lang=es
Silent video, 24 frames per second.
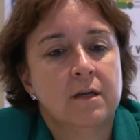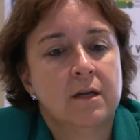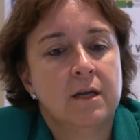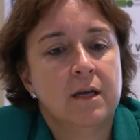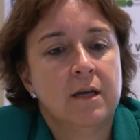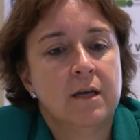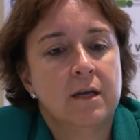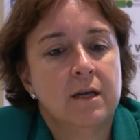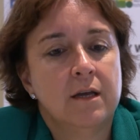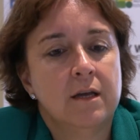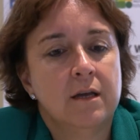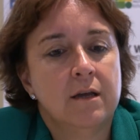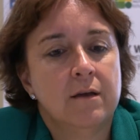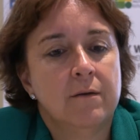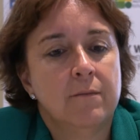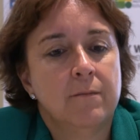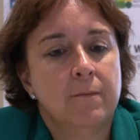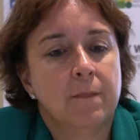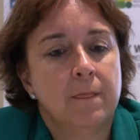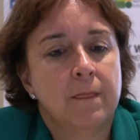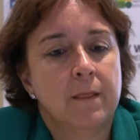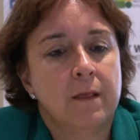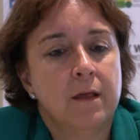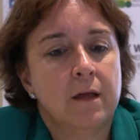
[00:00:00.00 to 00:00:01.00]
Eh,
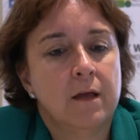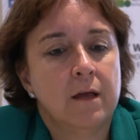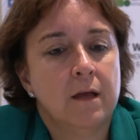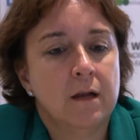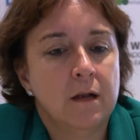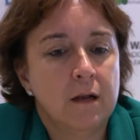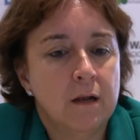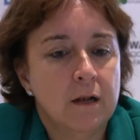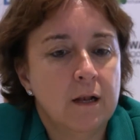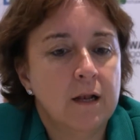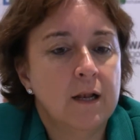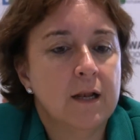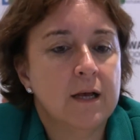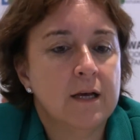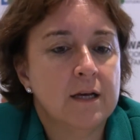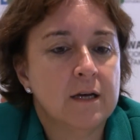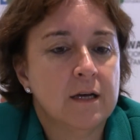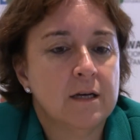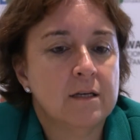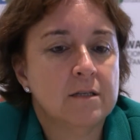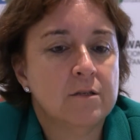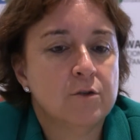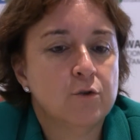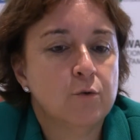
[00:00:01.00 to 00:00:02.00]

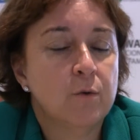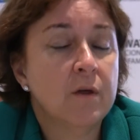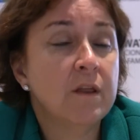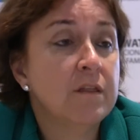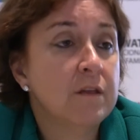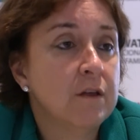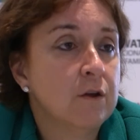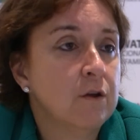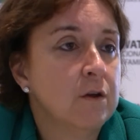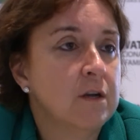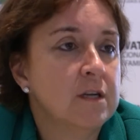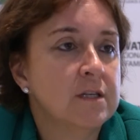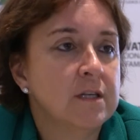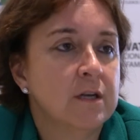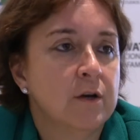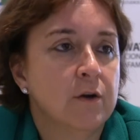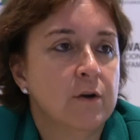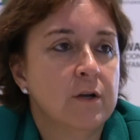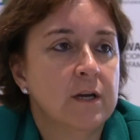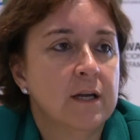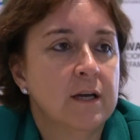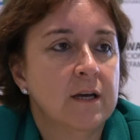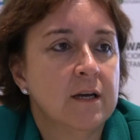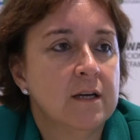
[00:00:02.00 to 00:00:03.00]
las subvenciones a
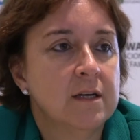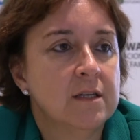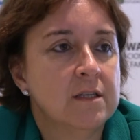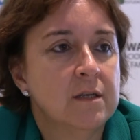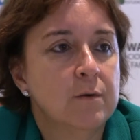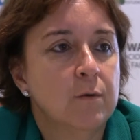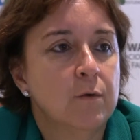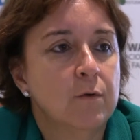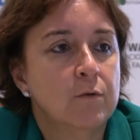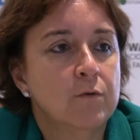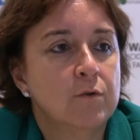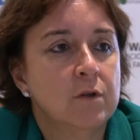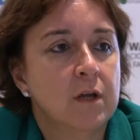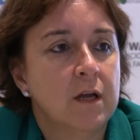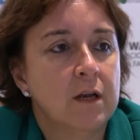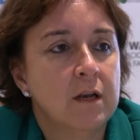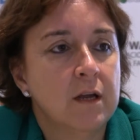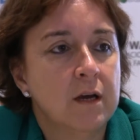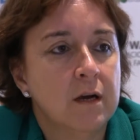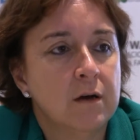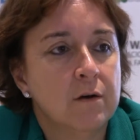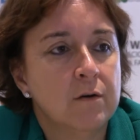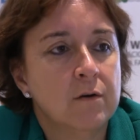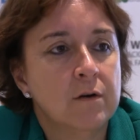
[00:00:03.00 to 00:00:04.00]
ONGs y
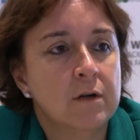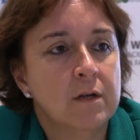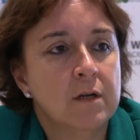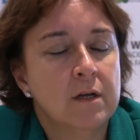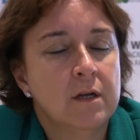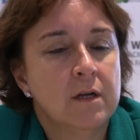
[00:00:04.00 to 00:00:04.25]
voluntariado